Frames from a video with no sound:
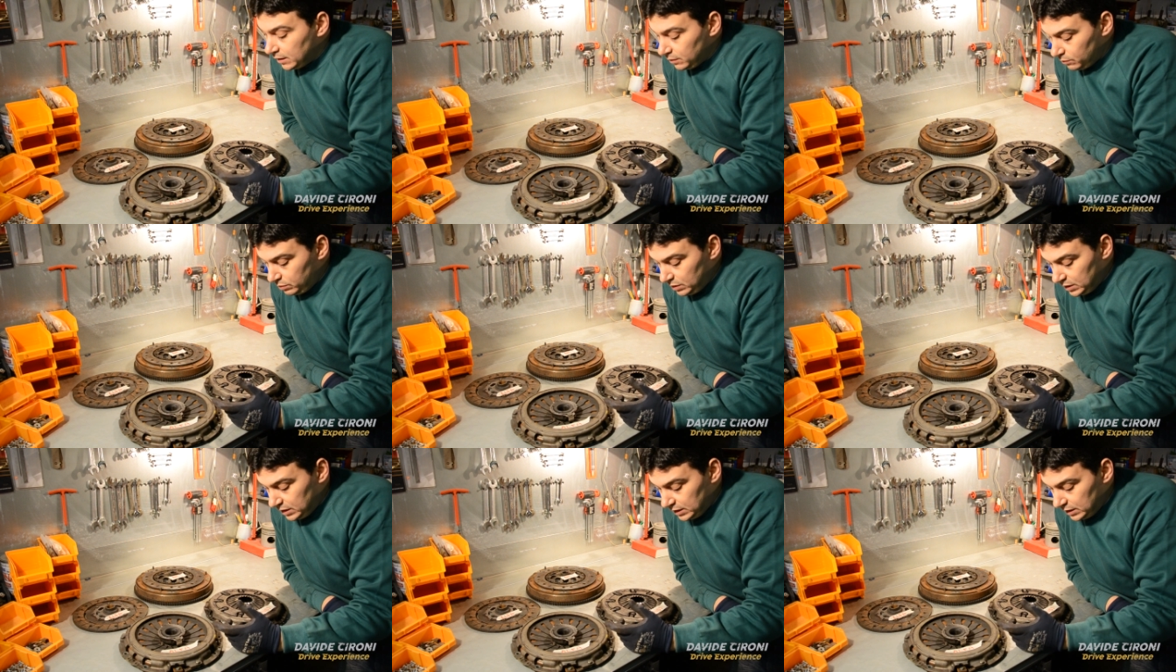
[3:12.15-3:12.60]

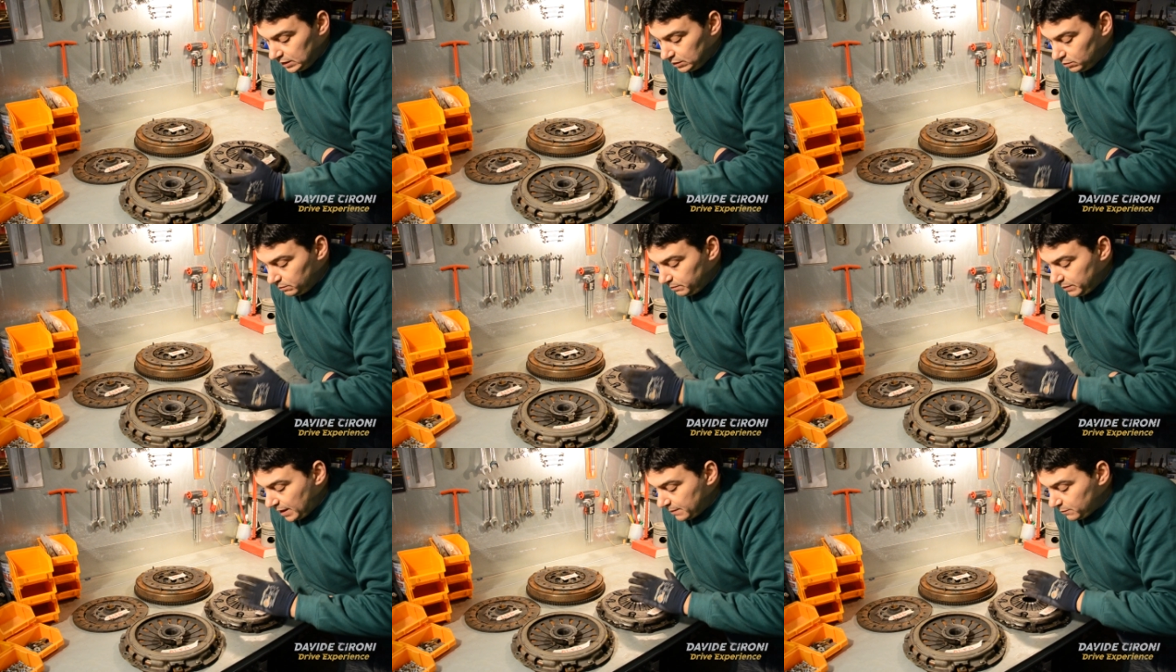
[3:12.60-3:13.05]
quindi
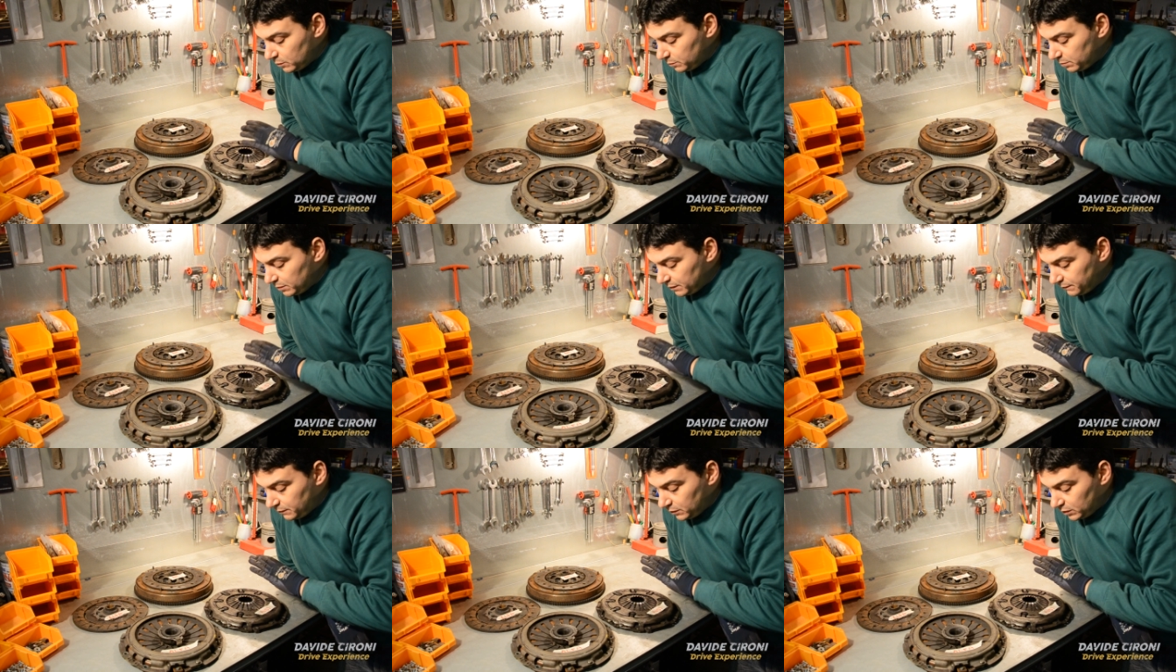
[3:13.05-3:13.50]
dobbiamo
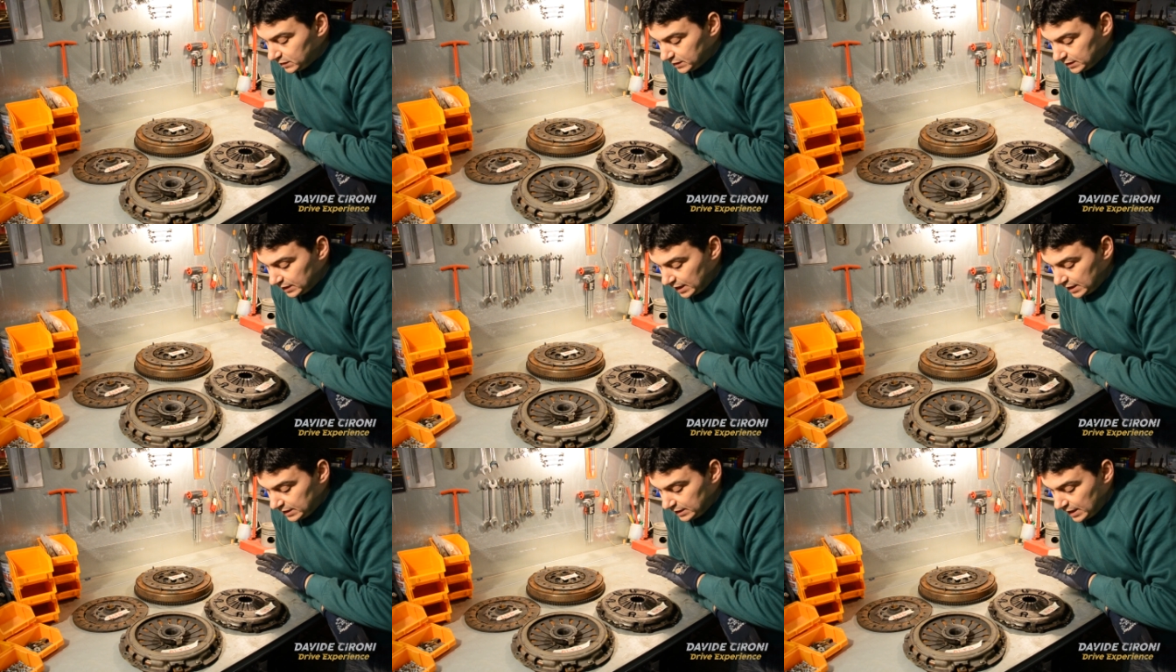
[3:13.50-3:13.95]
per
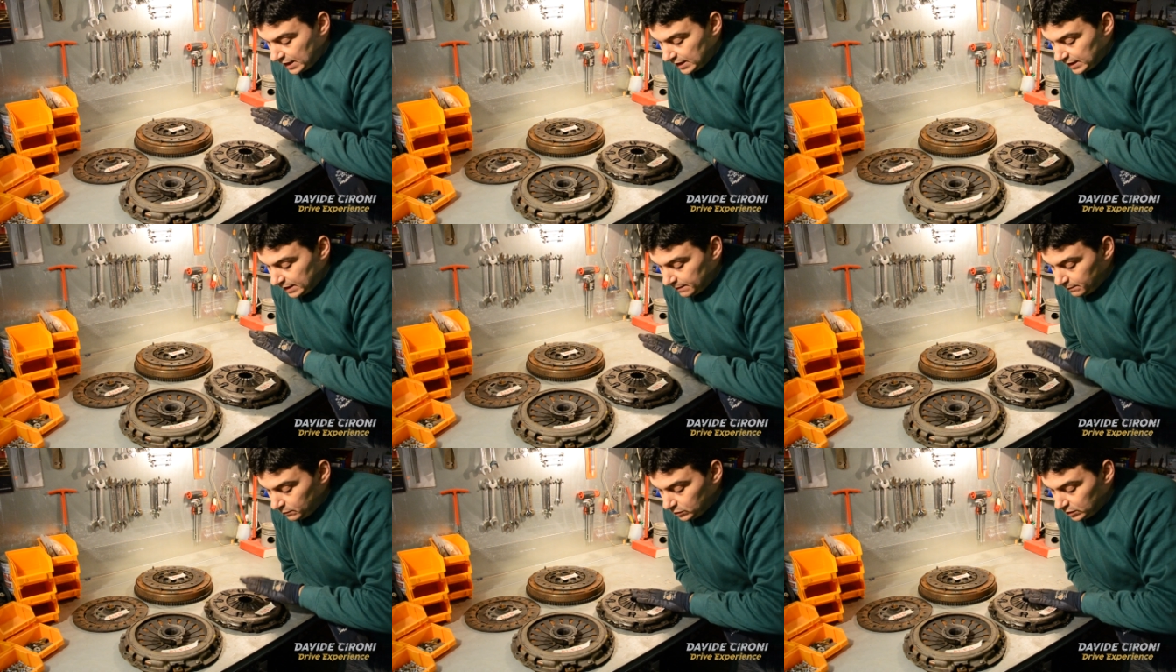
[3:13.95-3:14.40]
forza
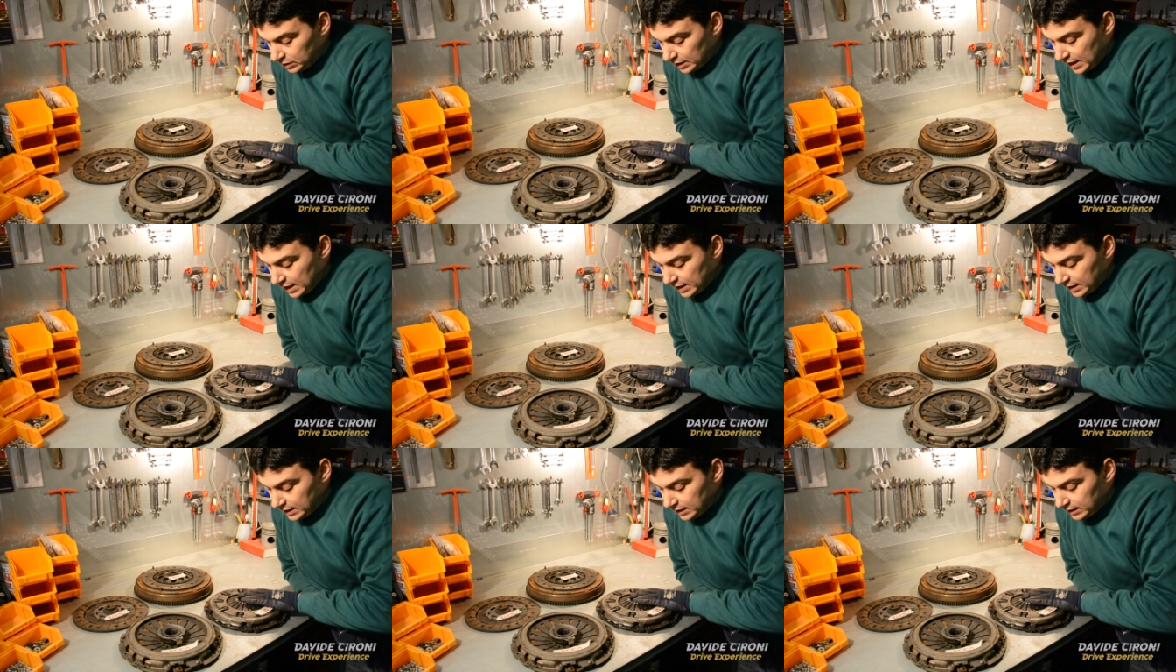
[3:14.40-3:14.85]
andare a
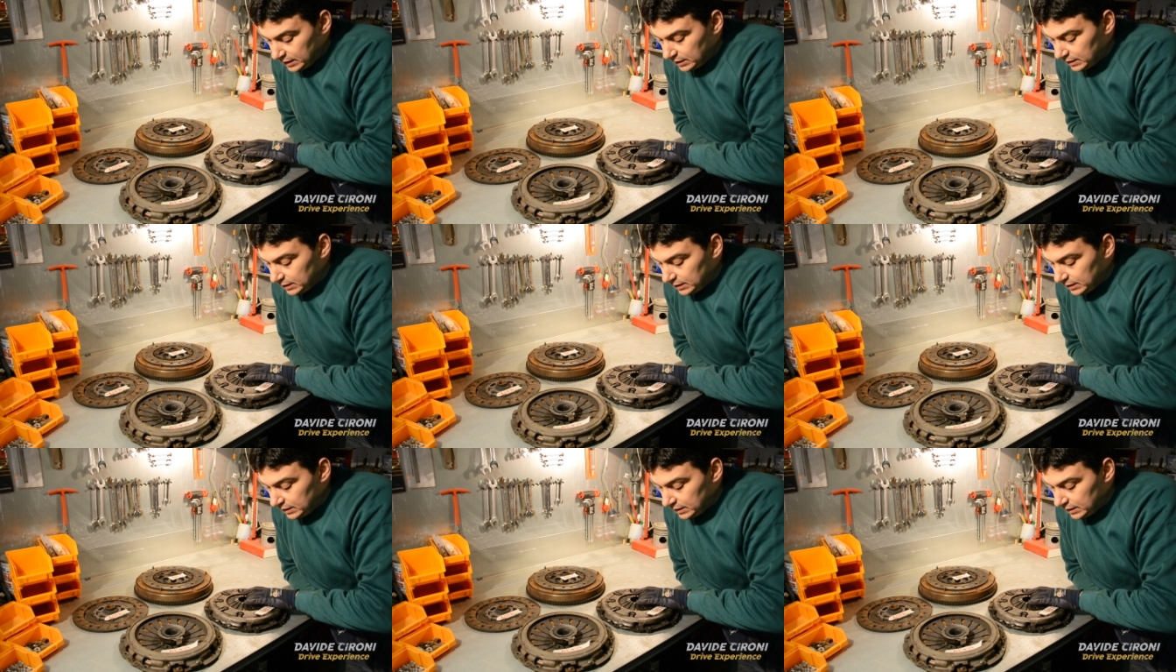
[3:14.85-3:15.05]
montare